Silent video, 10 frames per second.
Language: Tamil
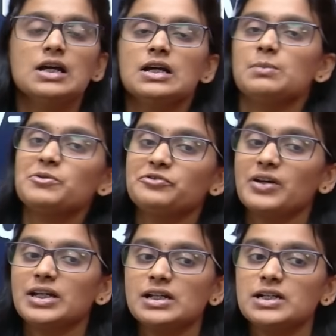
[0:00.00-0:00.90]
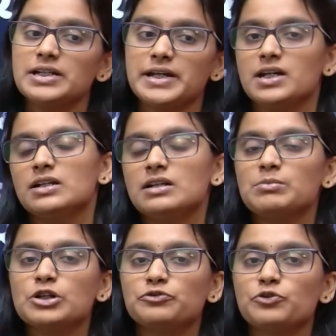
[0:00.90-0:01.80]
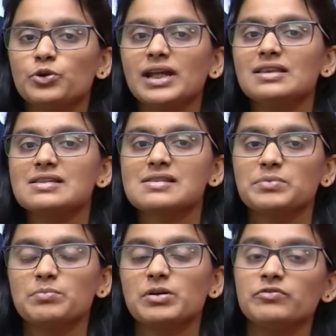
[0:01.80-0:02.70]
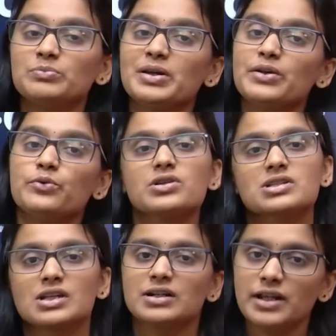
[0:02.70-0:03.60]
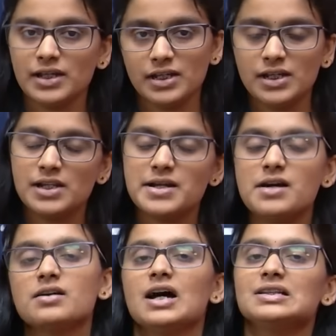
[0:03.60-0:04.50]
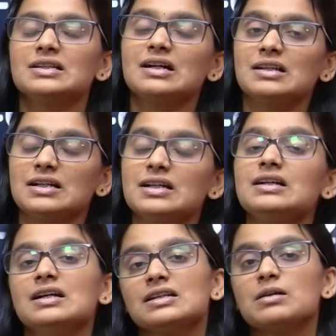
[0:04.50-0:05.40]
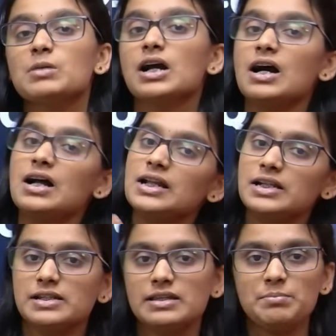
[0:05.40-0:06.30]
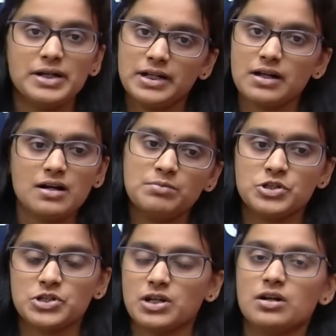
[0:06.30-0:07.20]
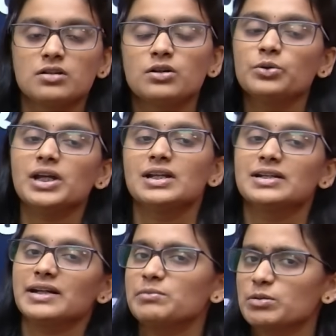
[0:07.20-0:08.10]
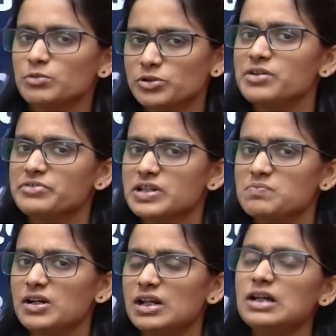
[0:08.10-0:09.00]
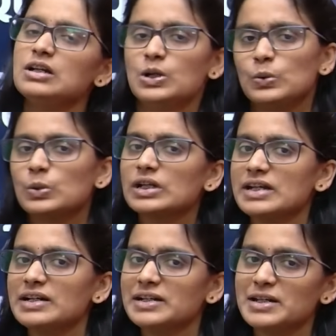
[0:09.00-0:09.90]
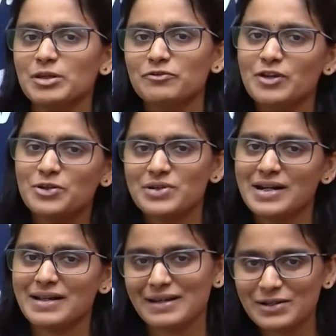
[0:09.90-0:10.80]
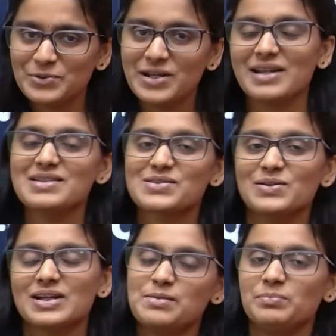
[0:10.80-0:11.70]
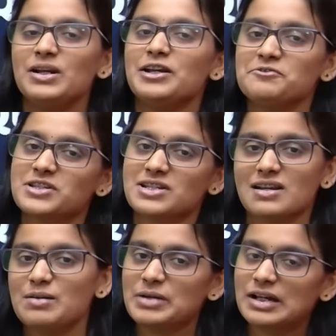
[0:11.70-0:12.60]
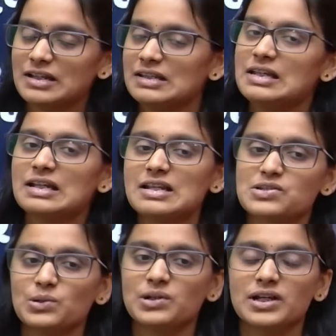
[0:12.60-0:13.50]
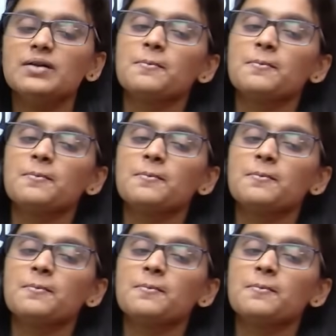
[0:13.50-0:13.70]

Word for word: இப்போ ஃபைனல் டே நம்மளுக்கு ஃபோர்டீன்த் செப்டம்பர் வில் பி ஒரு சண்டே இல்லையா அதனால நம்ம காலையிலேருந்தே படிக்க ஆரம்பிச்சிடலாம் ஓகே டைமிங் மட்டும் நான் ஃபிக்ஸ் பண்ணல உங்களுக்கு என்ன டைமிங் வேணும்னு நினைக்கிறீங்களோ நீங்களே சொல்லுங்க எப்போ லைவ் வச்சுக்கலாம் அப்படிங்கிறத நீங்களே சொல்லுங்க